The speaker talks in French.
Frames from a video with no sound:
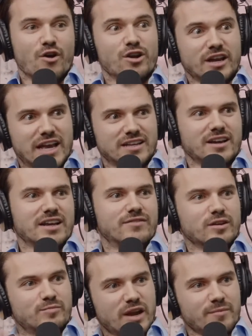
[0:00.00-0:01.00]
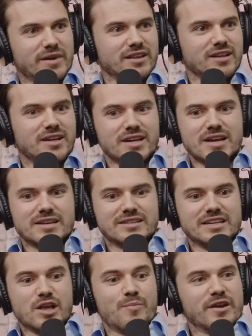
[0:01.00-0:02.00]
un locataire qui va te permettre
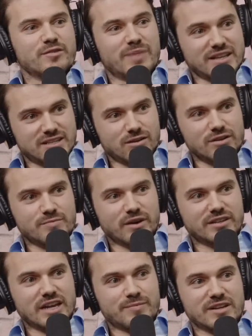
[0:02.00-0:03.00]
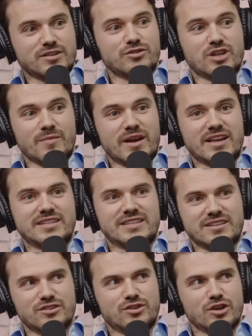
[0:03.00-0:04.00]
de payer une partie de ton hypothèque parce que justement,
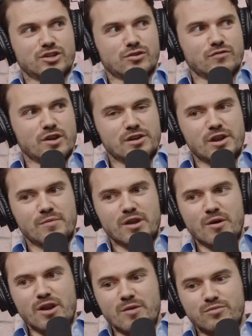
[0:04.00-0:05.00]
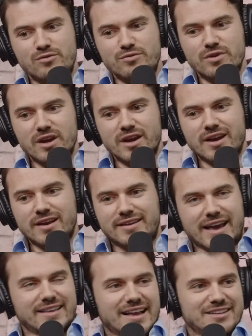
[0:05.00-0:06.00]
ce que je trouve le, plus
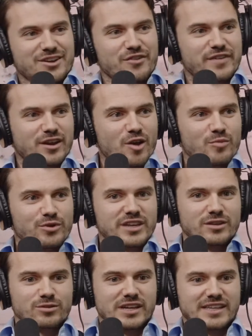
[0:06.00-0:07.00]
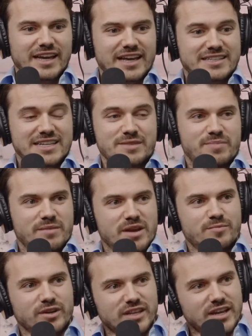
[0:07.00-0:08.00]
catastrophique un peu des taux d'intérêt, c'est les paiements
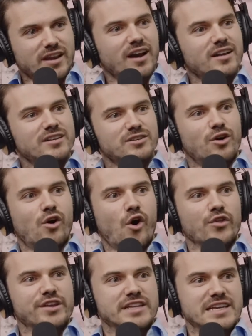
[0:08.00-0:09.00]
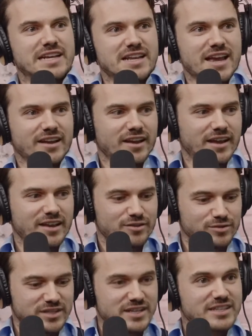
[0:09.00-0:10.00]
hypothécaires. Mm. on, a des clients, quelqu'un qui
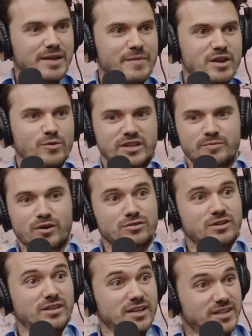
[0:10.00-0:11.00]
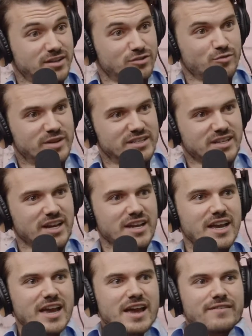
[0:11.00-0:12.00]
ont signé, c'était 1008, passe notaire c'est en 2005.
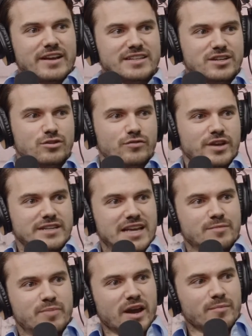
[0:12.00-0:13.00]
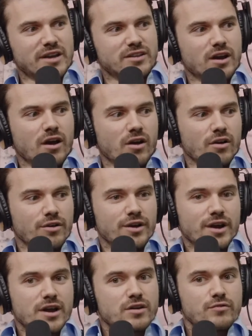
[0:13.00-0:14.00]
Fait que je trouve que ça te permet de, un,
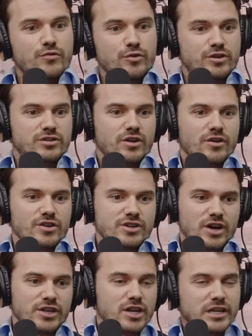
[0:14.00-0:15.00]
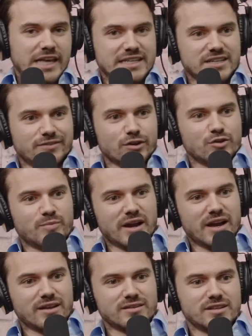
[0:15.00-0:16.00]
vu que c'est un genre de locatif
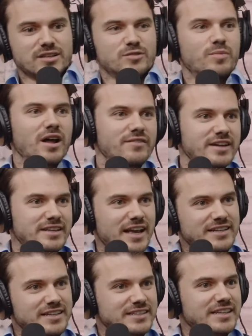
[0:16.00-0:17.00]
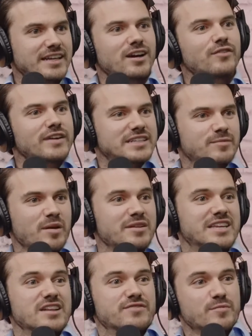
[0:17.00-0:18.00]
occupant, tu peux enlever les taxes, etc. ça te permet
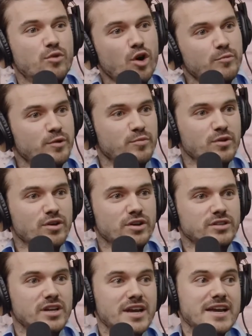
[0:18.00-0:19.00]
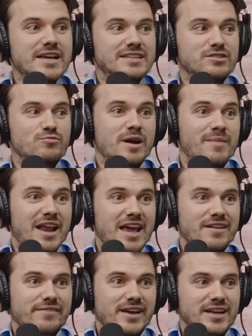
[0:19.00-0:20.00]
de qualifier pour un peu plus. Mm. Ou même à
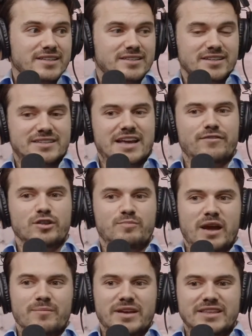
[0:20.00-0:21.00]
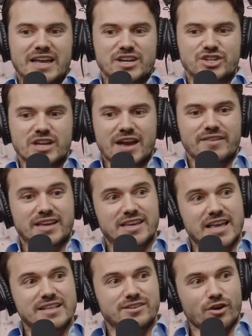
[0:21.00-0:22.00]
l'inverse, ça va te permettre d'acheter avec
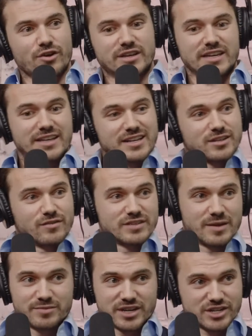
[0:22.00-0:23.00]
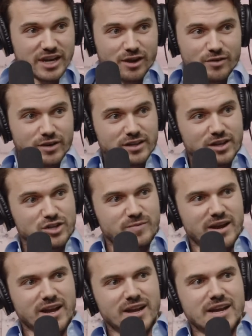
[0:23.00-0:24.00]
quelqu'un, quitte à ce que vous habitez chacun votre
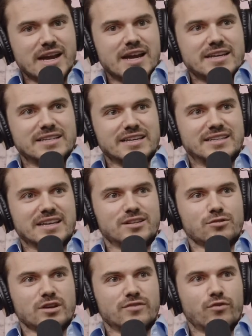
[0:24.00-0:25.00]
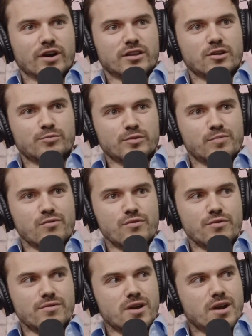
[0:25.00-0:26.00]
logement. C'est sûr qu'il faut être un peu
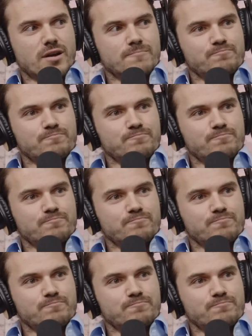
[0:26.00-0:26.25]
plus